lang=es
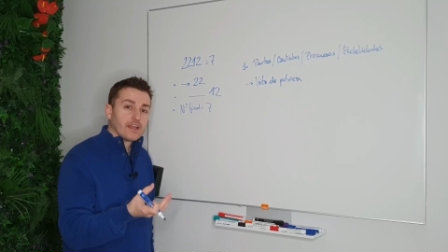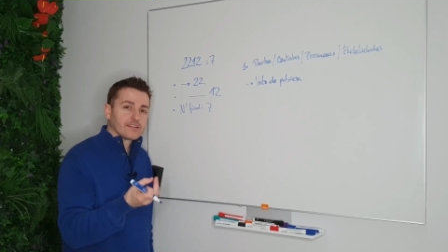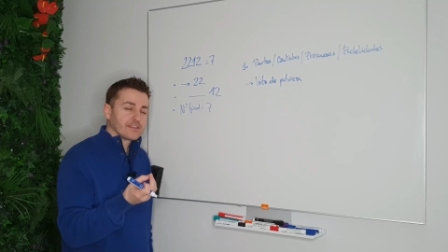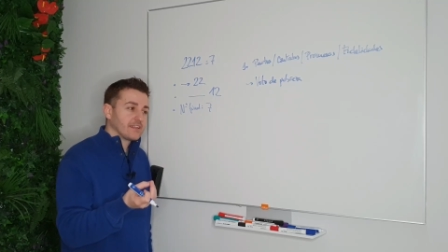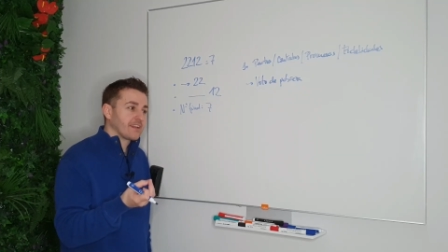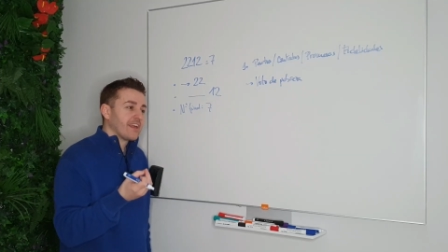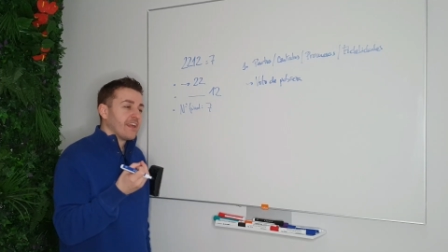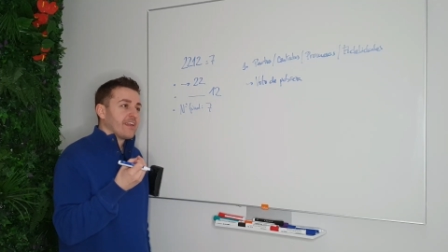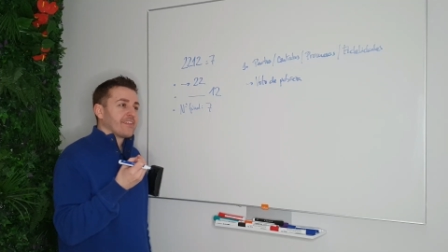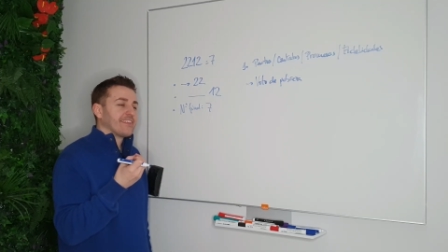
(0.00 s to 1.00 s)
Es decir,
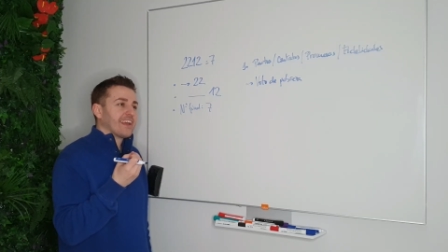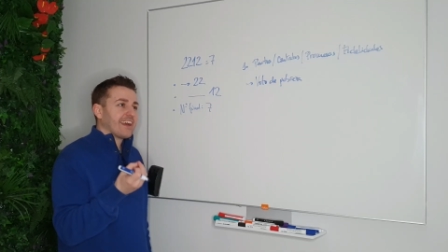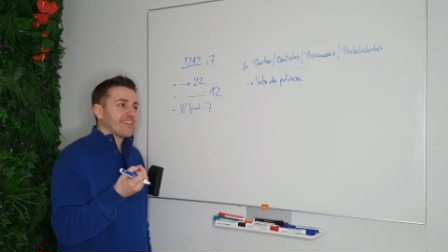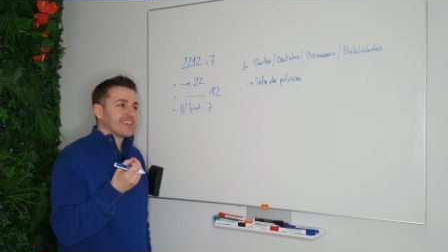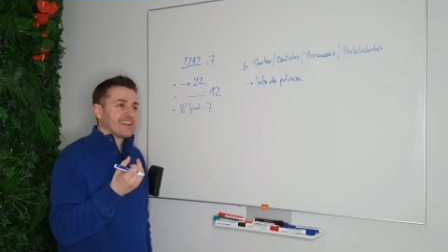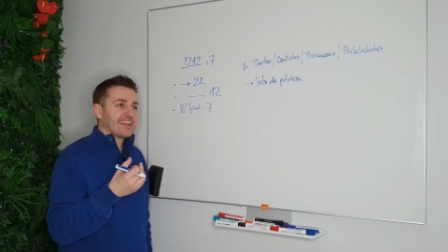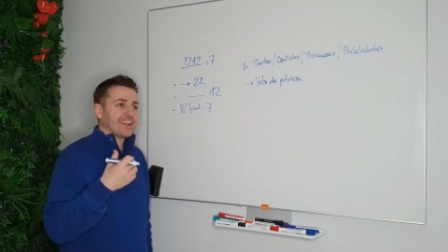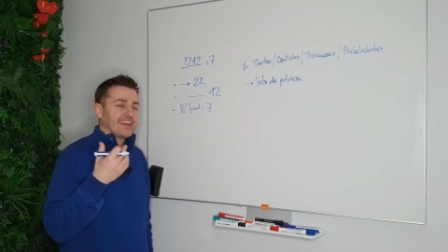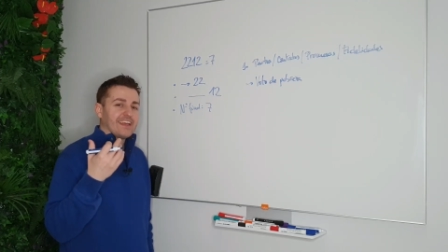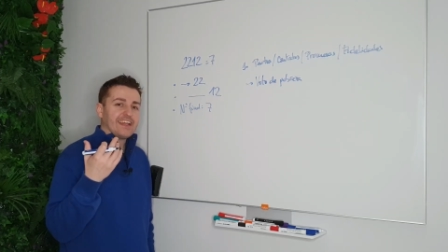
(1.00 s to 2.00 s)
deja de
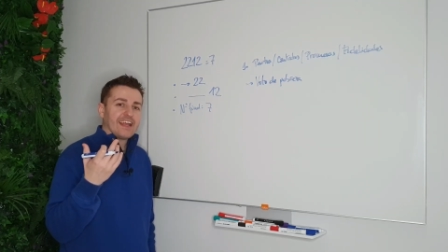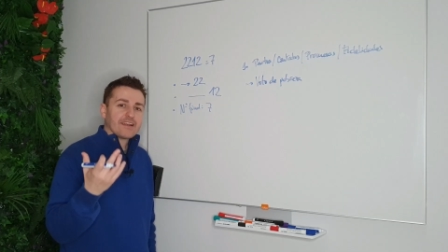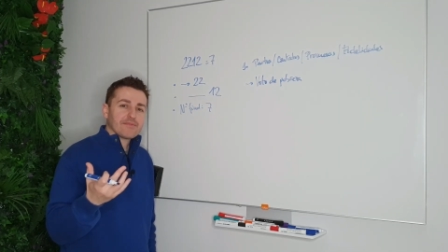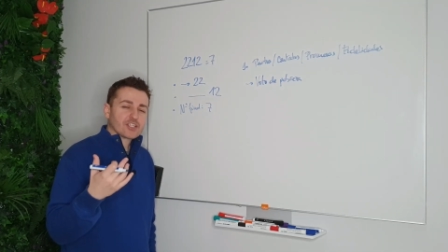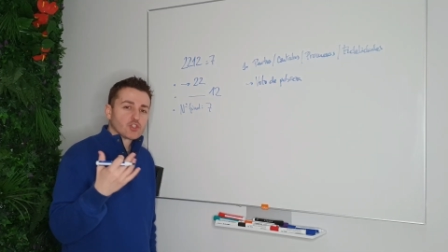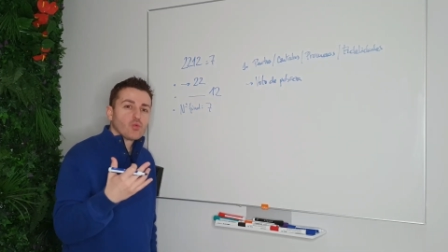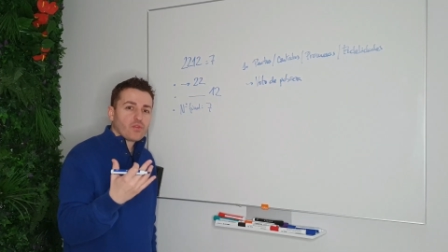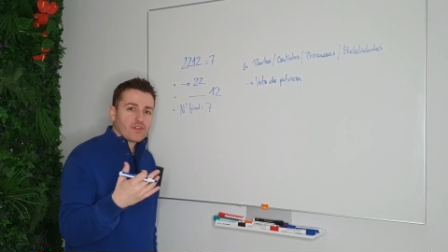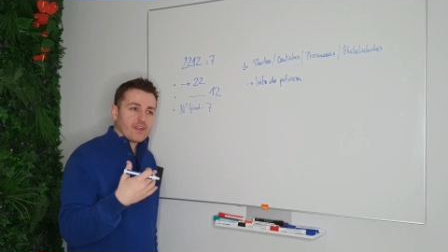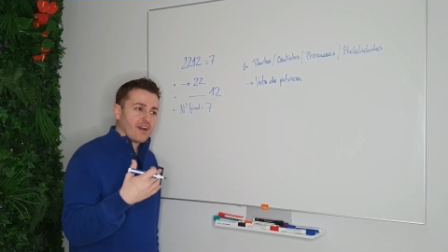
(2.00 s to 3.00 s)
tener el alma
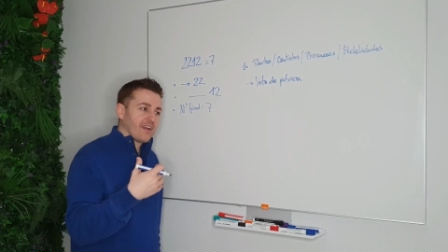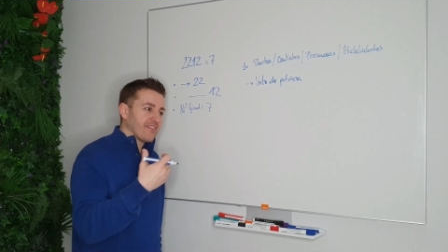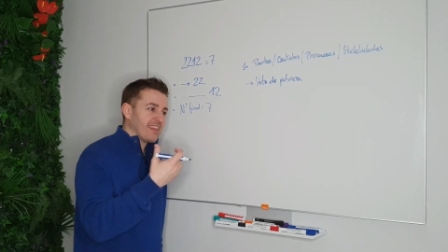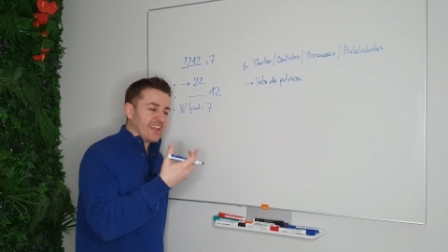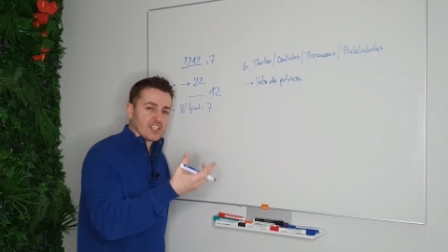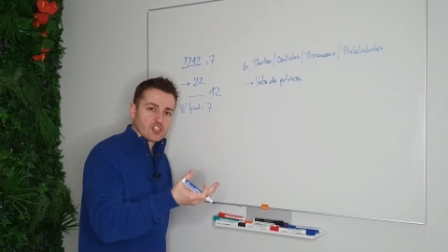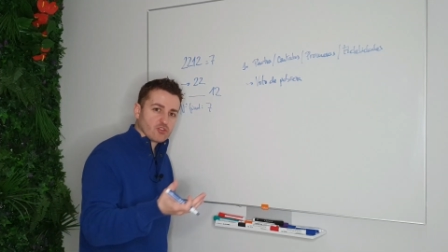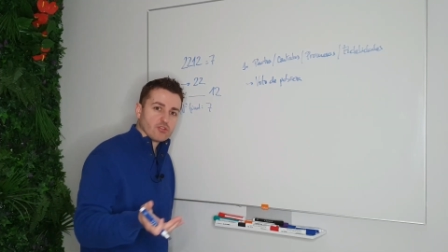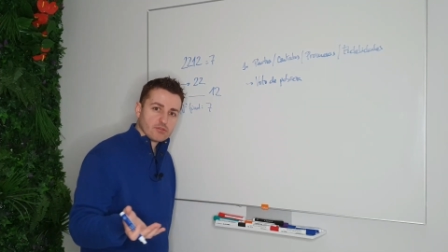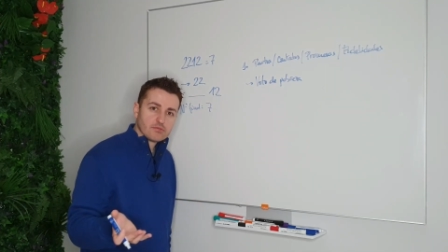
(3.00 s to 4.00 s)
sucia de
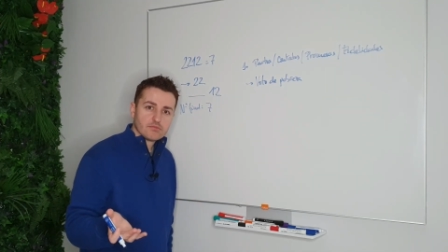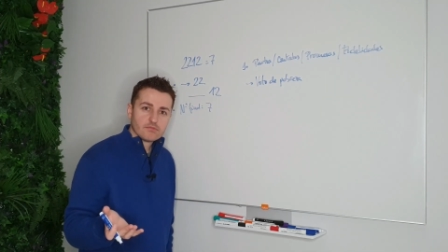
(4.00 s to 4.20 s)
eso.